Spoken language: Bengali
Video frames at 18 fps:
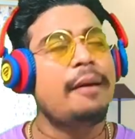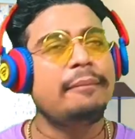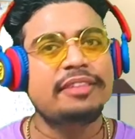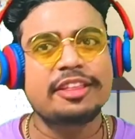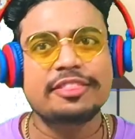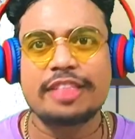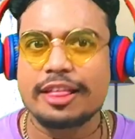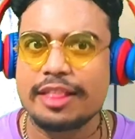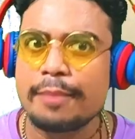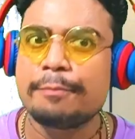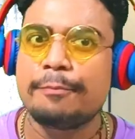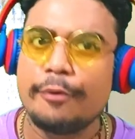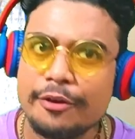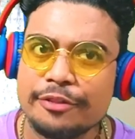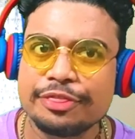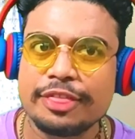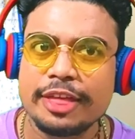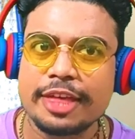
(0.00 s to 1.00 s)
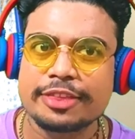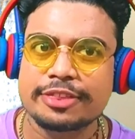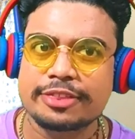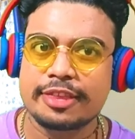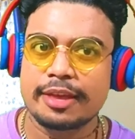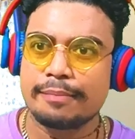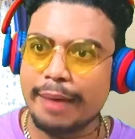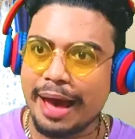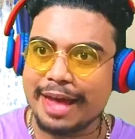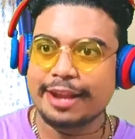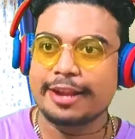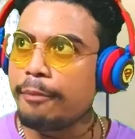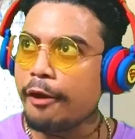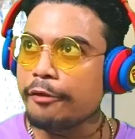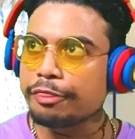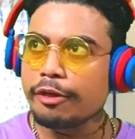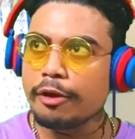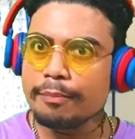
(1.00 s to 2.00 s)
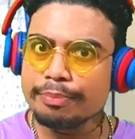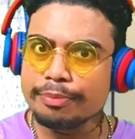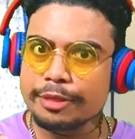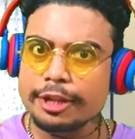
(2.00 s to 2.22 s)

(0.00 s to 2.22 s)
আমাদের দাদা পড়তে এসছে বাইরে প্রথম